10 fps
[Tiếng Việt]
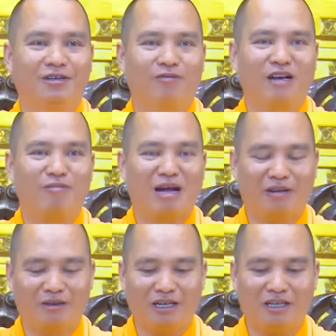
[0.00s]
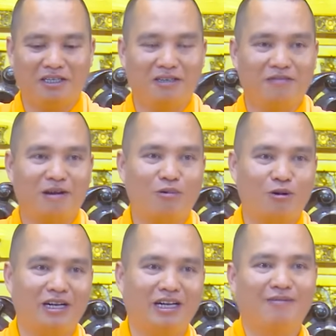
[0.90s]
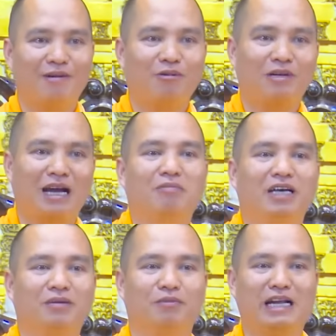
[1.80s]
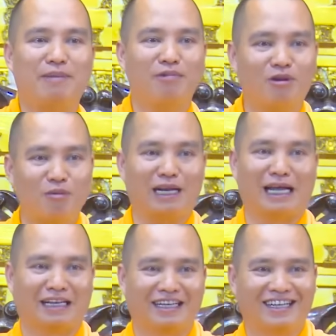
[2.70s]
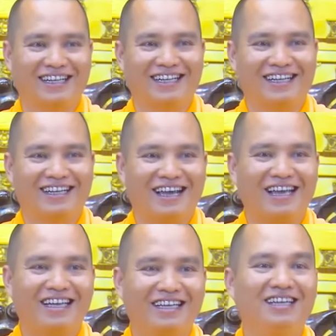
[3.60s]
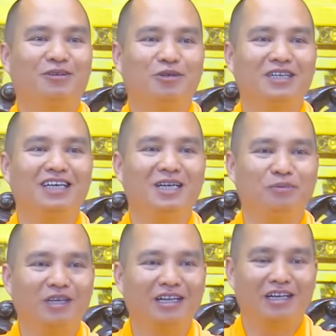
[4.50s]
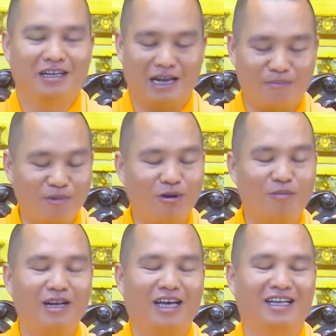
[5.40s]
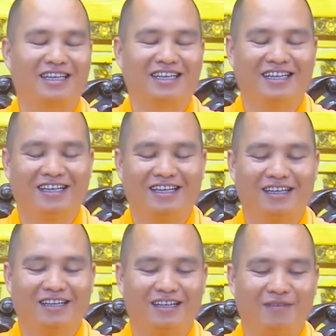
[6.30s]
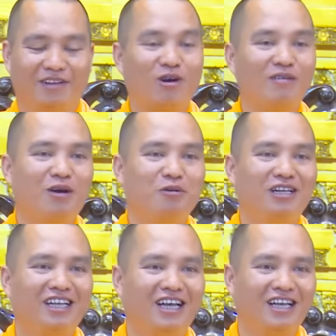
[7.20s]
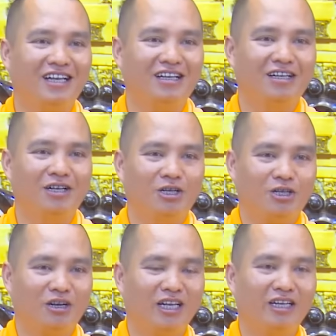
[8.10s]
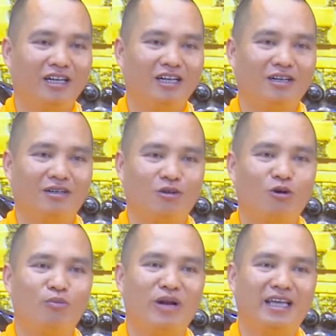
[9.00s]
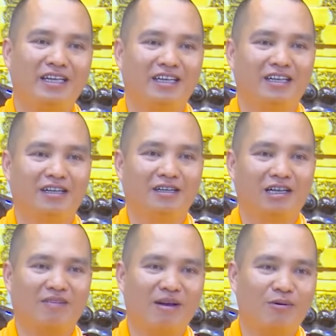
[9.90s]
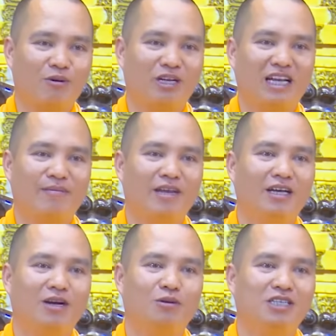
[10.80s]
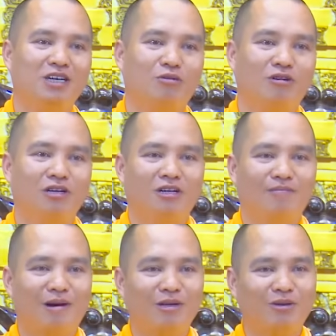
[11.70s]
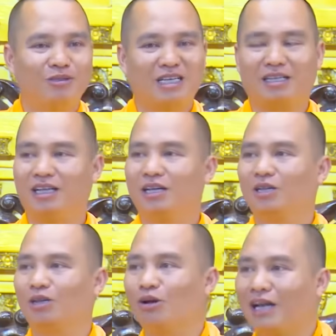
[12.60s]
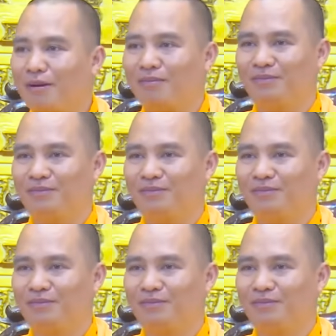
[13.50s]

Và bà phải nói là gì? Pháp hội lần này pháp hội đặc biệt, mà năm mới có một lần, ngày đấy ít tổ chức ít mà, năm mới có một lần, phải nói với ông như thế. Cho nên á, thôi hôm nay thì cái pháp hội này làm lễ cầu siêu báo hiếu cho gia tiên tốt lắm,